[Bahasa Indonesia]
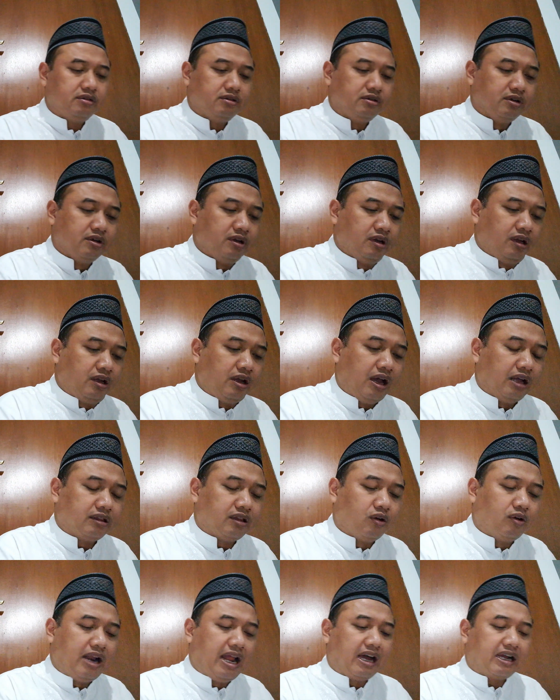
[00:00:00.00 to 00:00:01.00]
atau
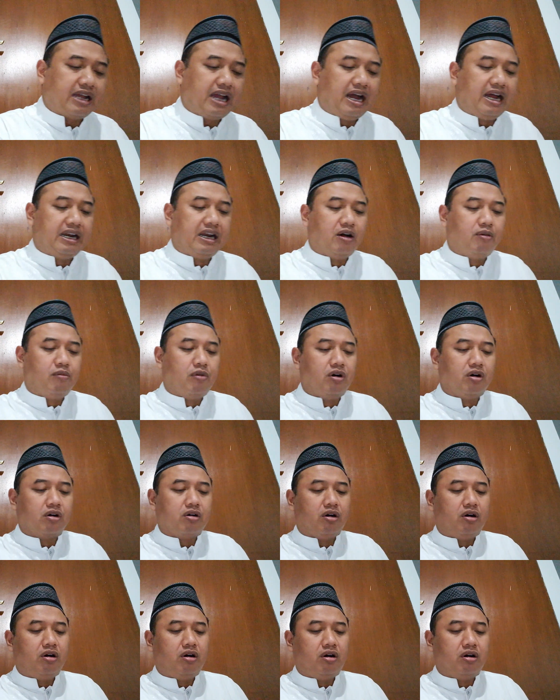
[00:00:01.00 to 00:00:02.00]
lakana mongko
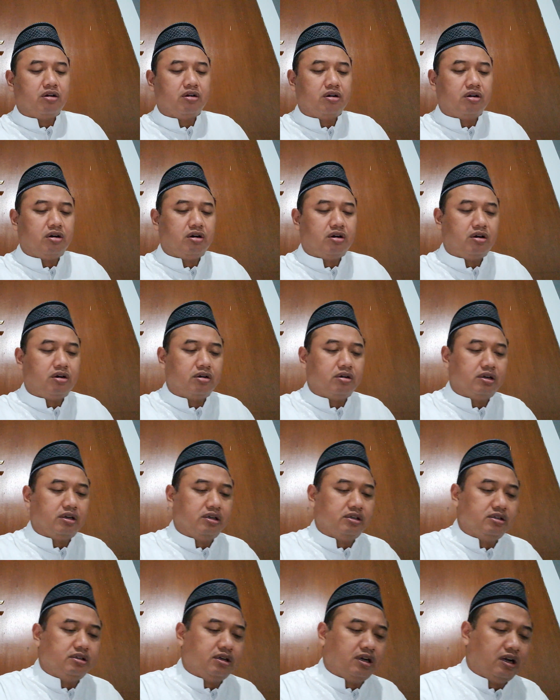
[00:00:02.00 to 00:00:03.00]
ono
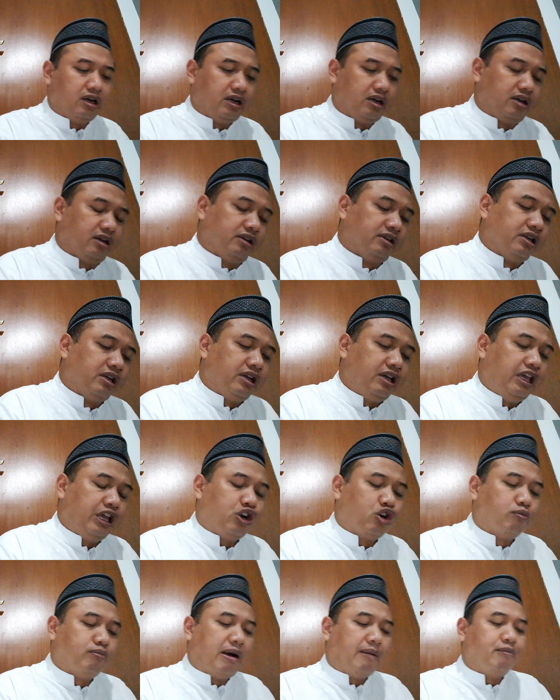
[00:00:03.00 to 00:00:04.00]
uh, iku
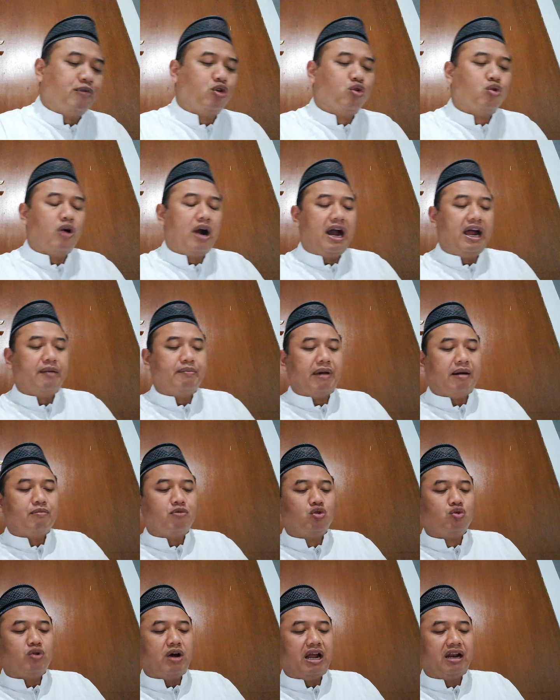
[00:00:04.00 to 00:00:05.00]
mamnuan
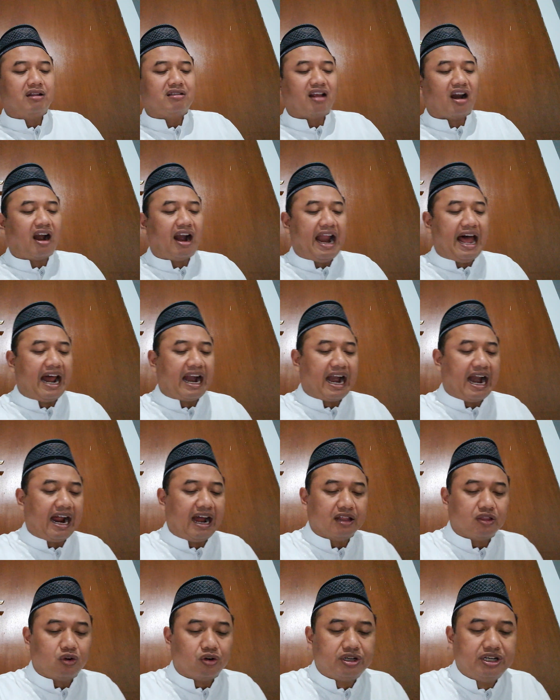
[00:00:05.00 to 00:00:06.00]
mamnuan terlarang atau
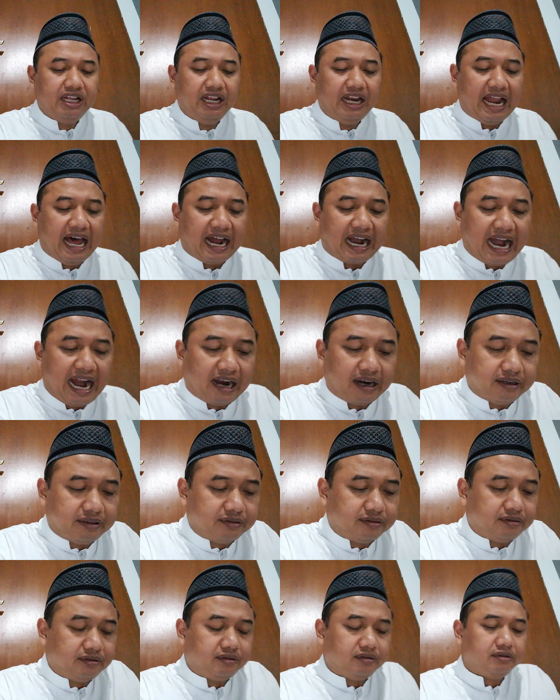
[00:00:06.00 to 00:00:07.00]
dilarang.
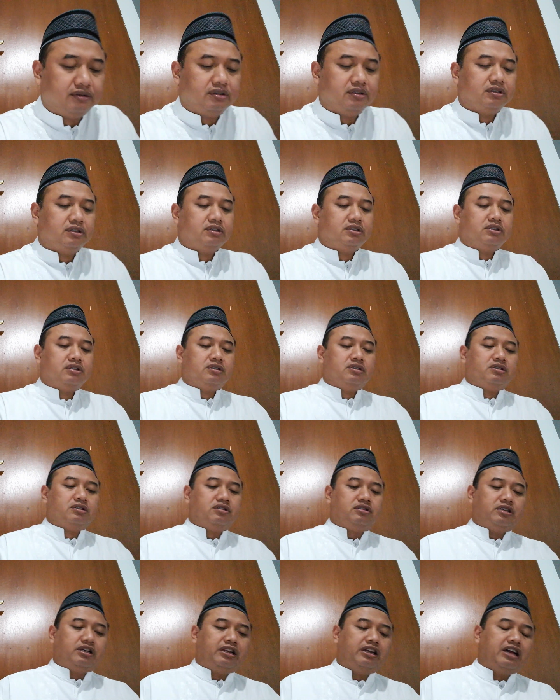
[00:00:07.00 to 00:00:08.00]
Jadi
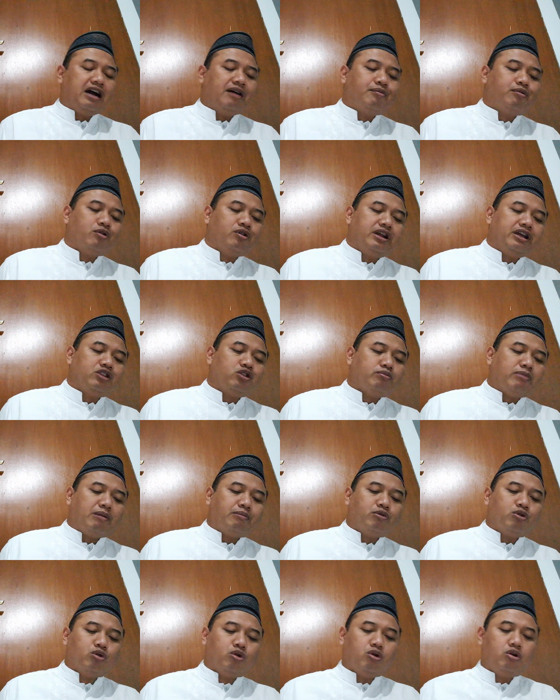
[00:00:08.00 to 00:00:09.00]
nggak boleh itu
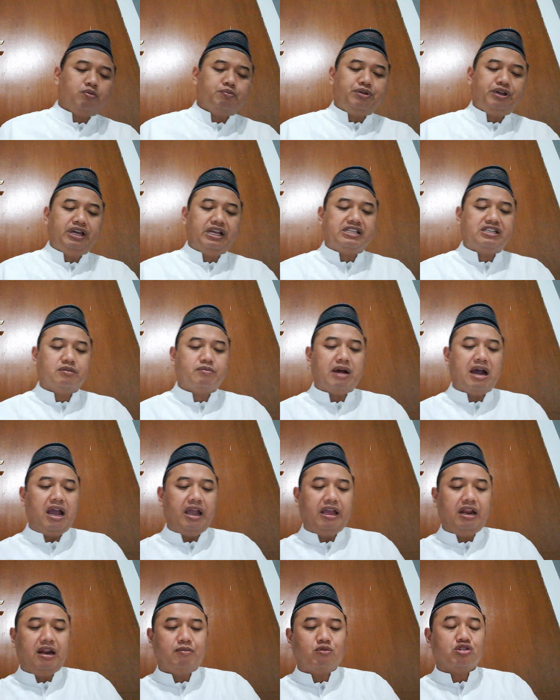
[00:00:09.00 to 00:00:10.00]
mamnu bi ijma'il
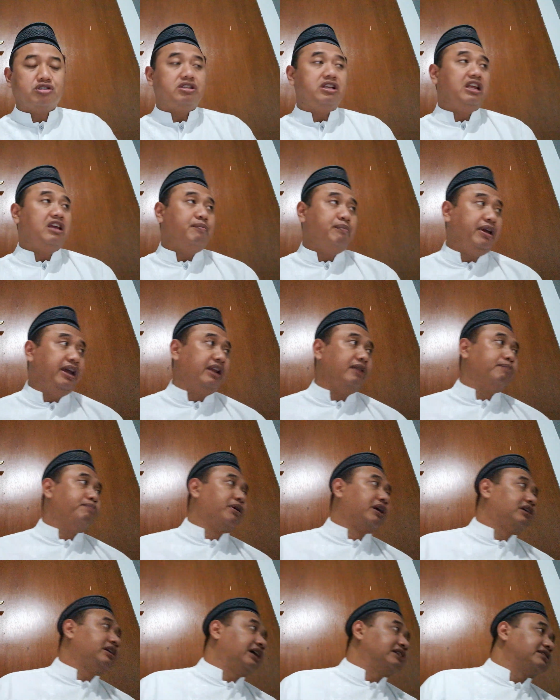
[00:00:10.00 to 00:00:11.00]
muslimin
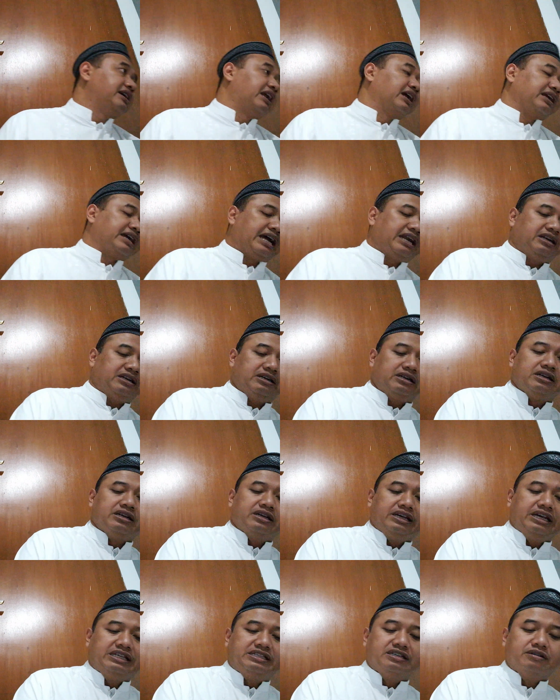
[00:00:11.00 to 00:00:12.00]
berdasarkan
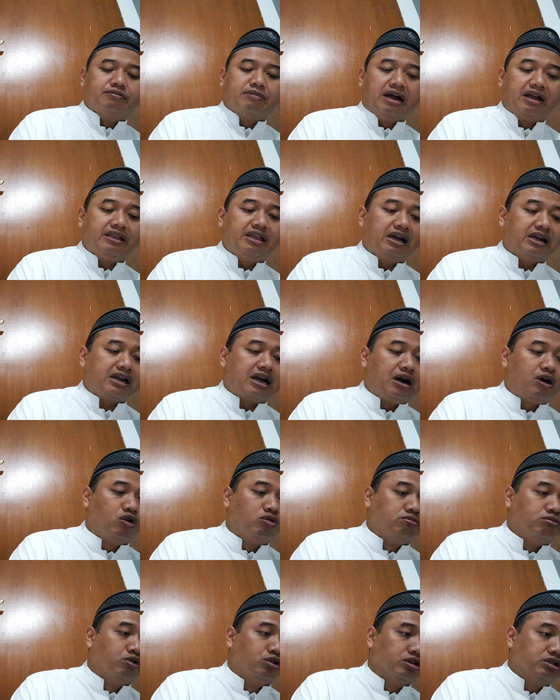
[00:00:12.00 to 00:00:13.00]
ijma'nya kaum
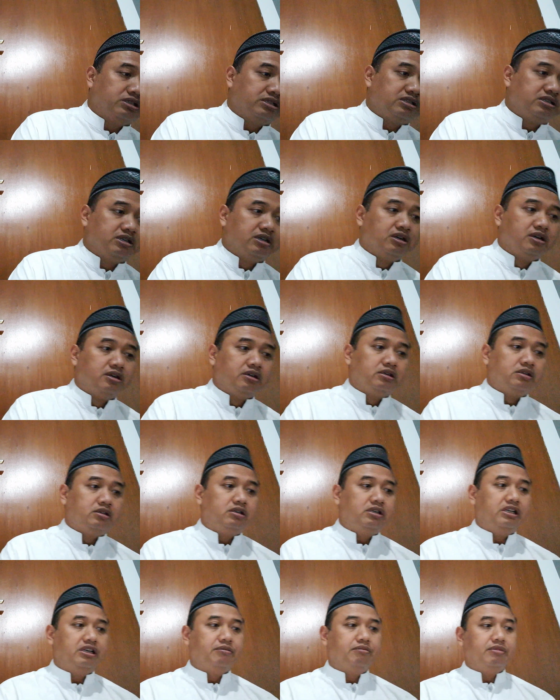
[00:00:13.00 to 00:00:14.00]

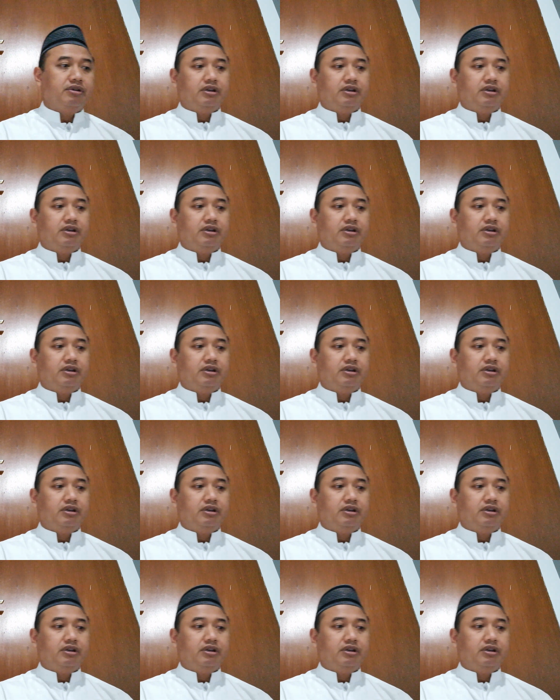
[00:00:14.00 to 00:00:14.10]
muslimin.